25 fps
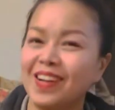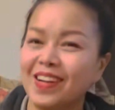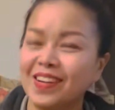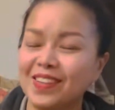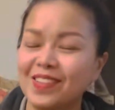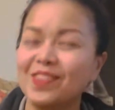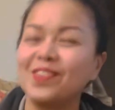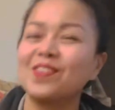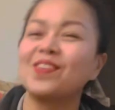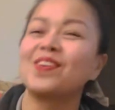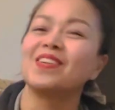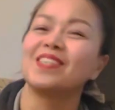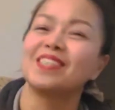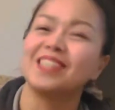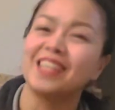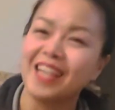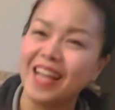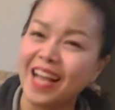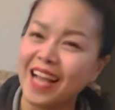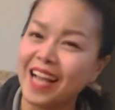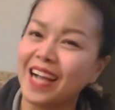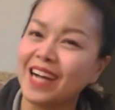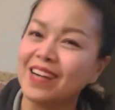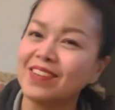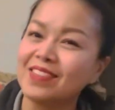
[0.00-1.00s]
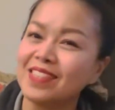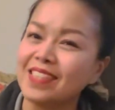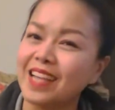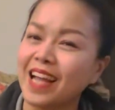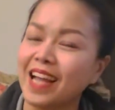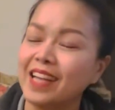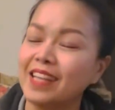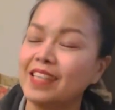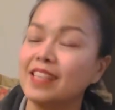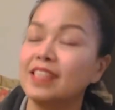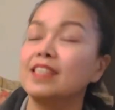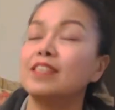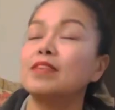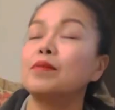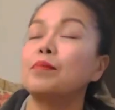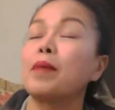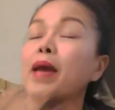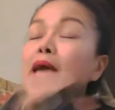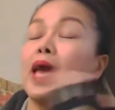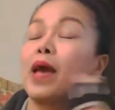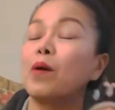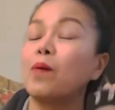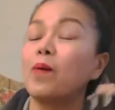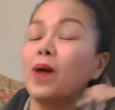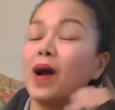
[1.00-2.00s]
ทุกคนจะได้เข้าใจถึงแม้
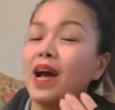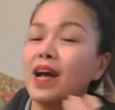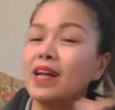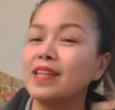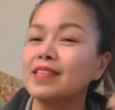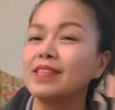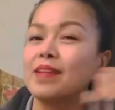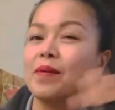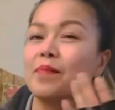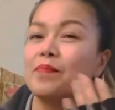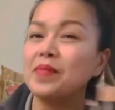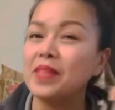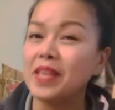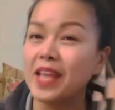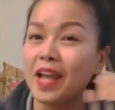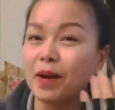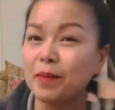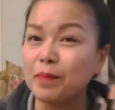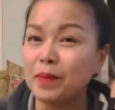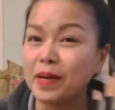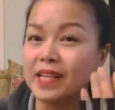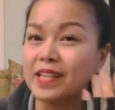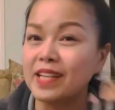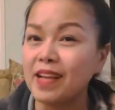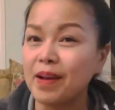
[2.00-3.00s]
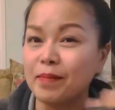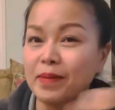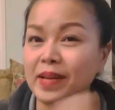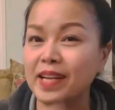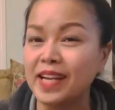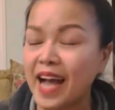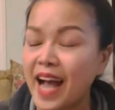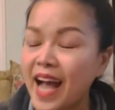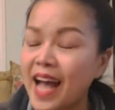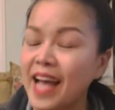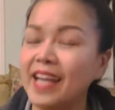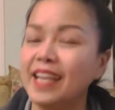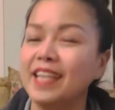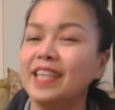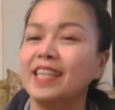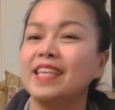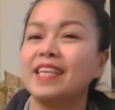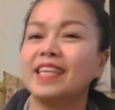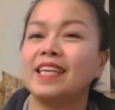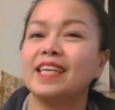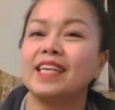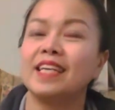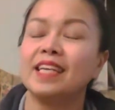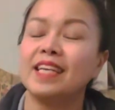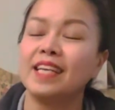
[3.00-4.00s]
ว่าสำเนียงมันจะไม่ได้
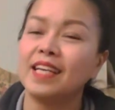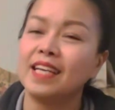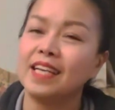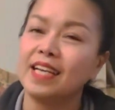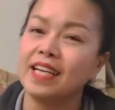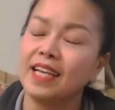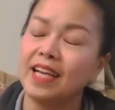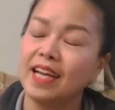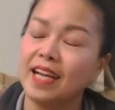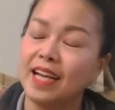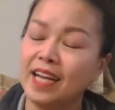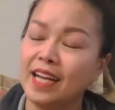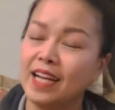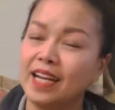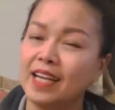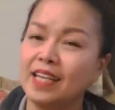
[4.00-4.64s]
อ่า